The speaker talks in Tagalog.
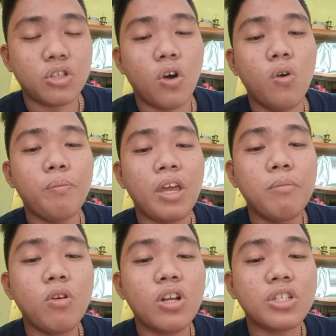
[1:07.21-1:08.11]
So
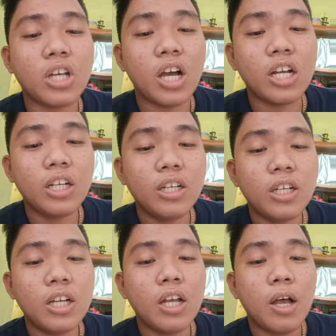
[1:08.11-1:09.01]
mahimo na siya
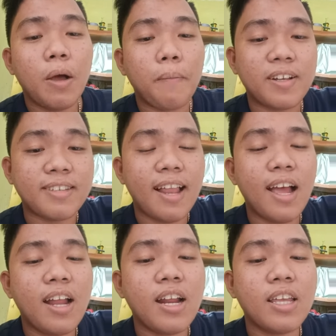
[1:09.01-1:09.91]

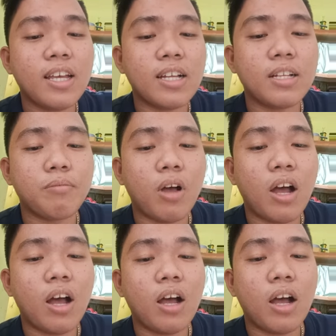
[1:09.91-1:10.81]
pagsalaan na niya
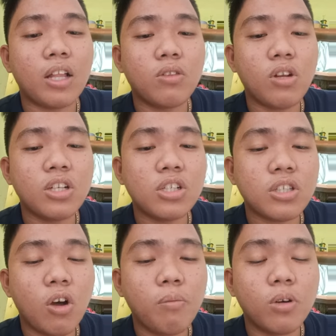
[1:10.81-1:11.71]
ma adto na siya
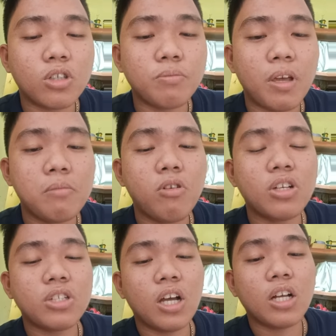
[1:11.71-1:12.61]
sa ubos, mahimo
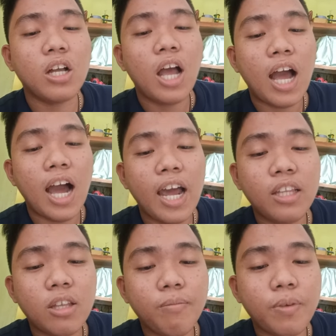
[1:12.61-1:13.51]
na siya
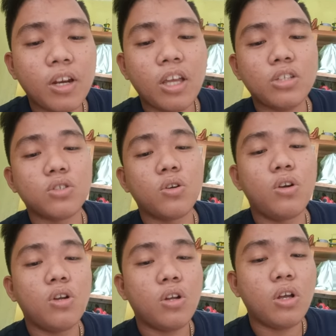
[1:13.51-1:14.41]
high
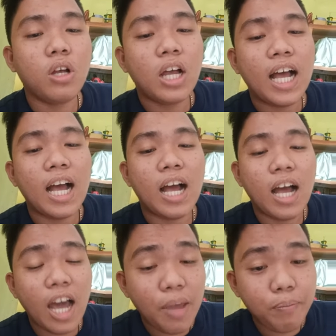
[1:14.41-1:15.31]
temperature, uh,
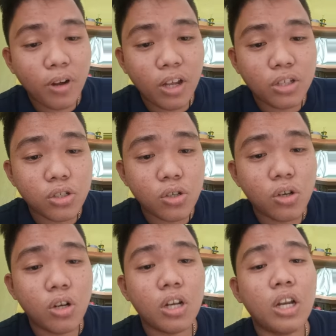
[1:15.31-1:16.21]
high
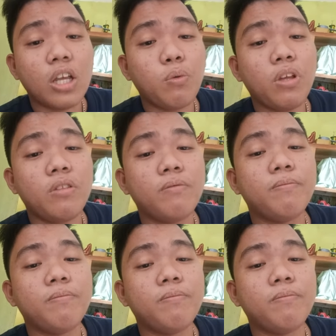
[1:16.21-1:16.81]
pressure liquid